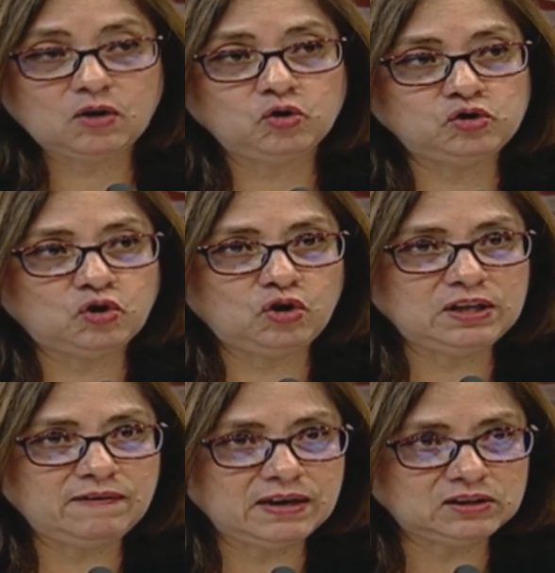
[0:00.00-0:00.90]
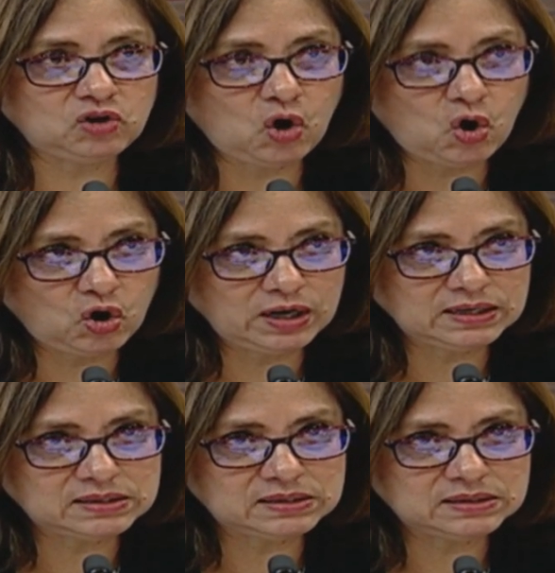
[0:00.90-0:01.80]
control de
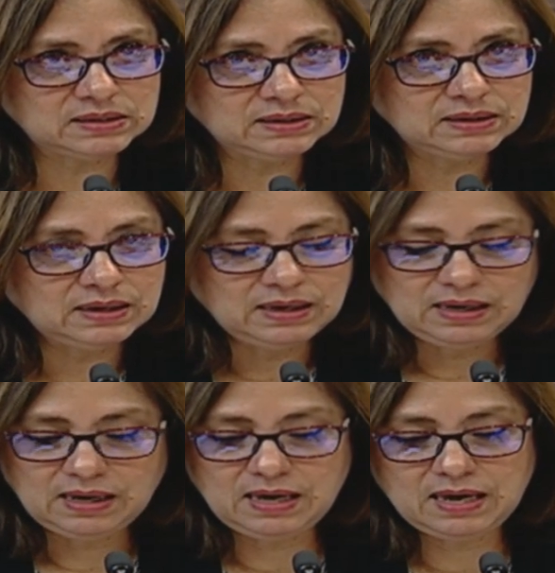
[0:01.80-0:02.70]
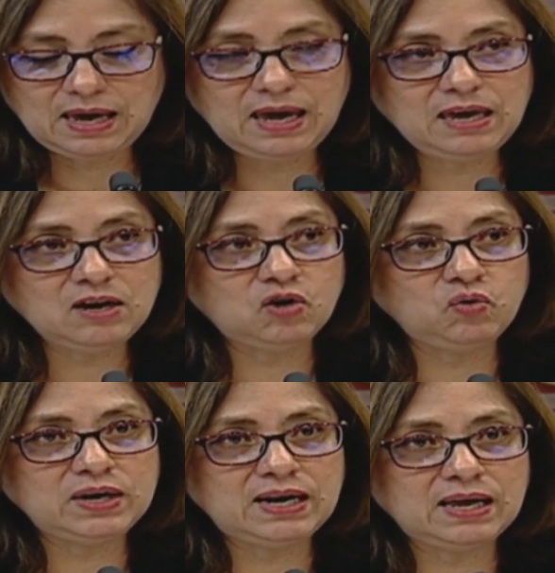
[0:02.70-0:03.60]
vectores e incluye